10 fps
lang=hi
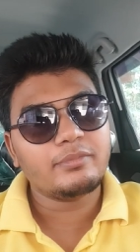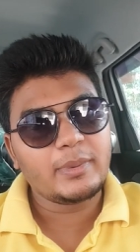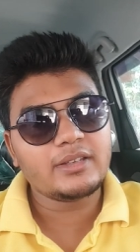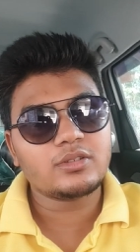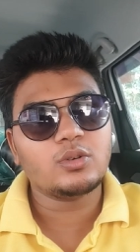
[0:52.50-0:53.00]

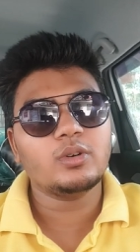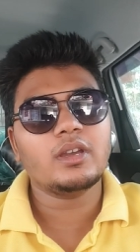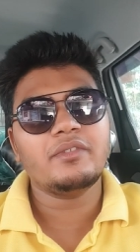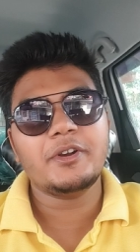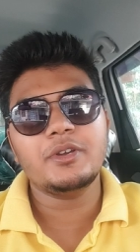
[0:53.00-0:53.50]
पिक्स हो या
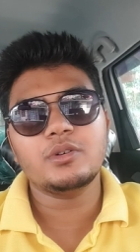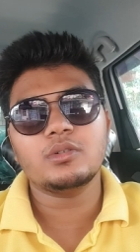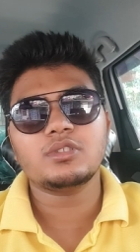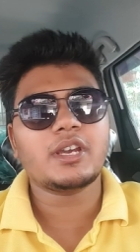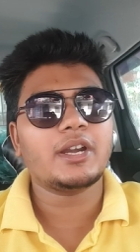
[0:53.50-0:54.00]
वीडियो
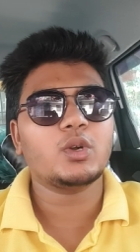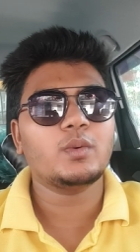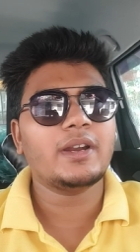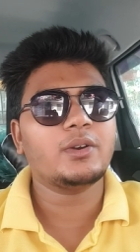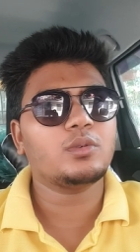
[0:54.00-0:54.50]
हो चैट हो
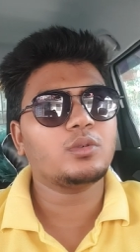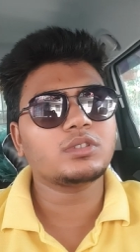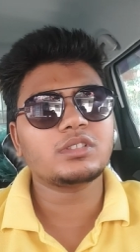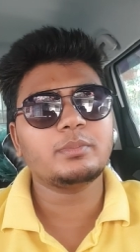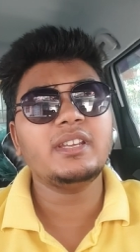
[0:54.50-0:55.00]
वैट हो
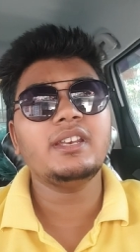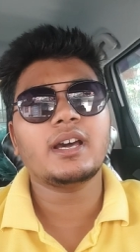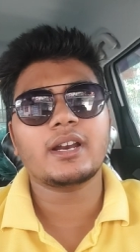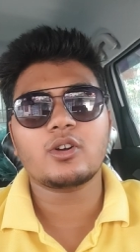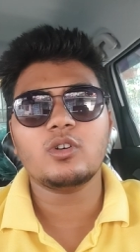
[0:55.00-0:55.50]
कुछ भी
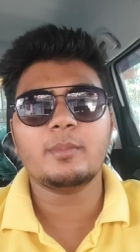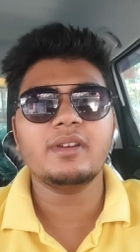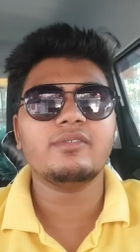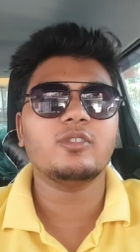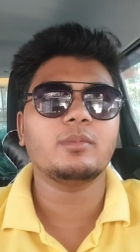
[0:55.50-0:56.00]
ना रखो अपने
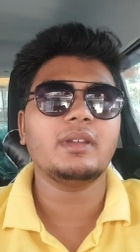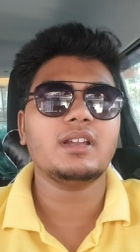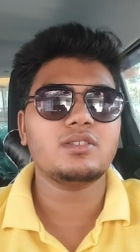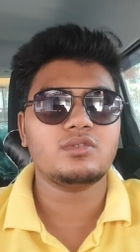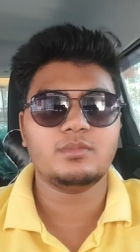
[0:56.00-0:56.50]
फ़ोन में
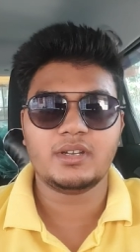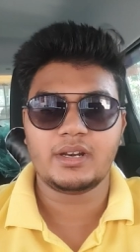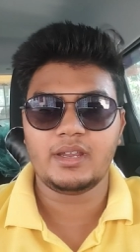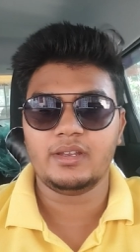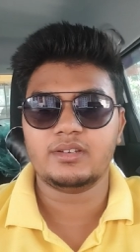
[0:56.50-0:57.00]
कंज्यूम
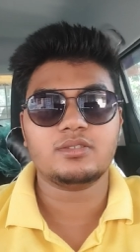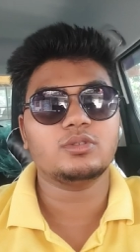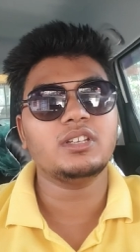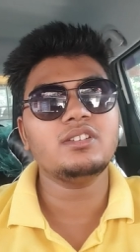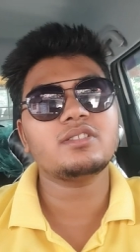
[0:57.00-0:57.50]
करके जैसे
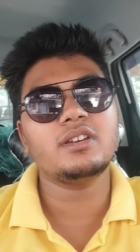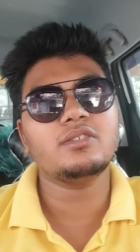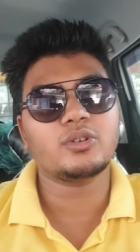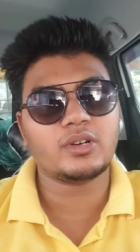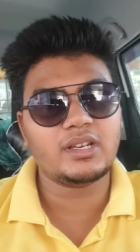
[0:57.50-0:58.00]
होता है ना
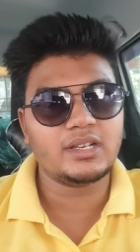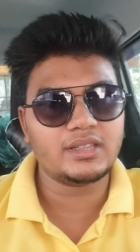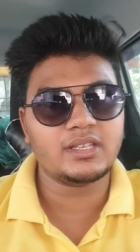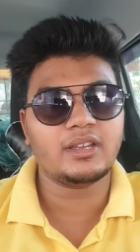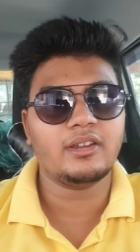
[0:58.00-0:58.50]
स्क्रीनशॉट ले
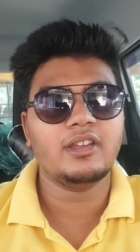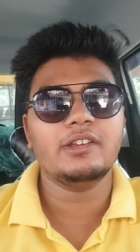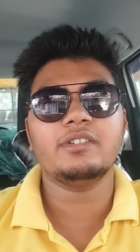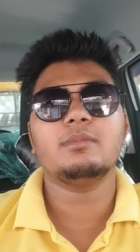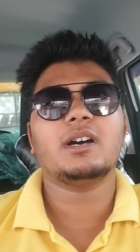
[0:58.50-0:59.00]
लेते हैं
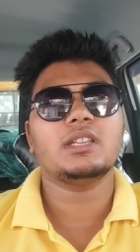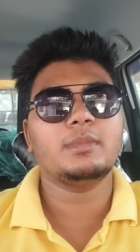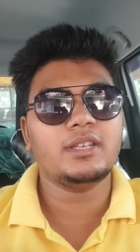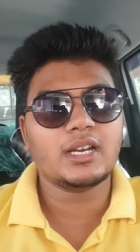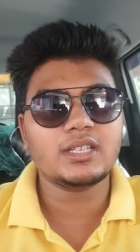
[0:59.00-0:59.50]
फिर बाद
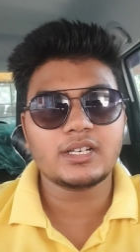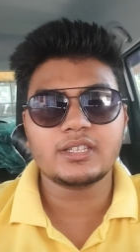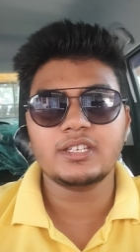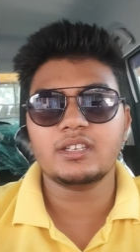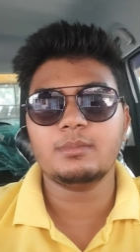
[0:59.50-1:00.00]
में याद
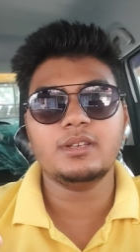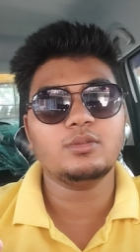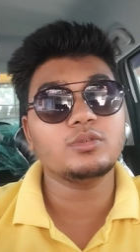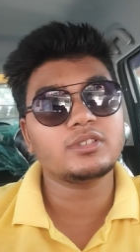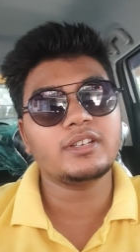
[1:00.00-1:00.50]
करते हैं कि भाई
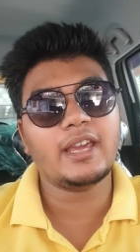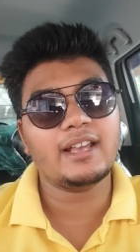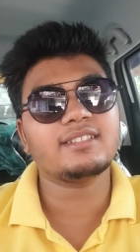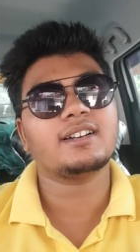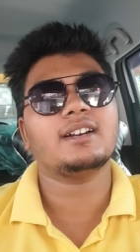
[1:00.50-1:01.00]
उसने
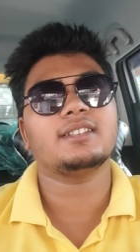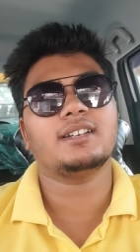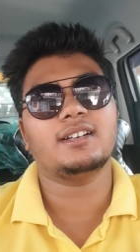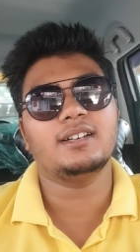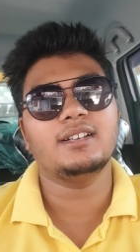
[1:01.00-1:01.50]
ऐसा कहा
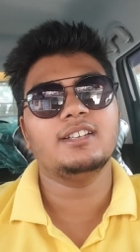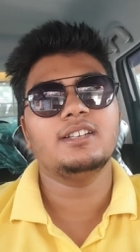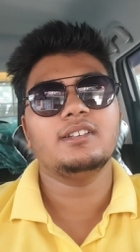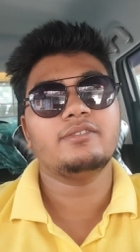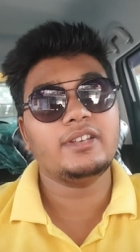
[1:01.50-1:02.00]
था
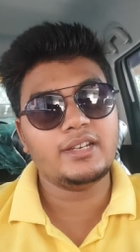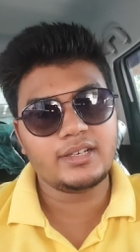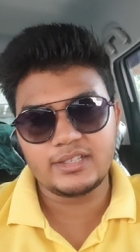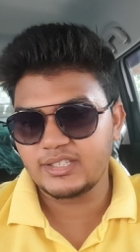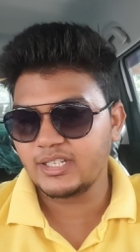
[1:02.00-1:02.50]
फीलिंग
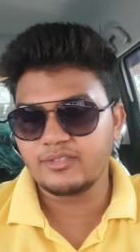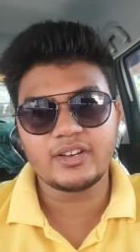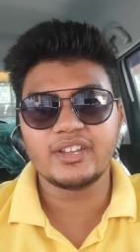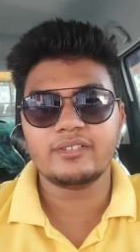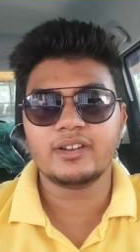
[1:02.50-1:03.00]
लेते हैं
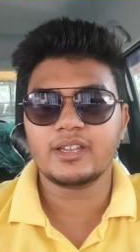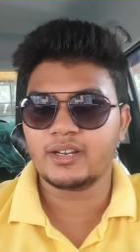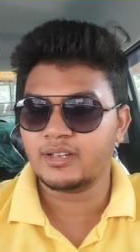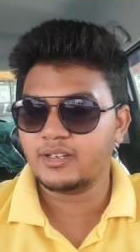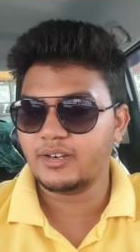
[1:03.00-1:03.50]
वगैरह
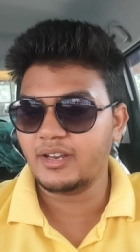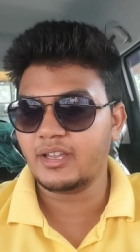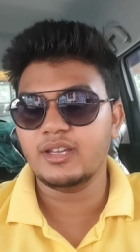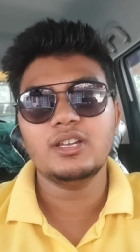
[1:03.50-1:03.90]
वगैरह ठीक है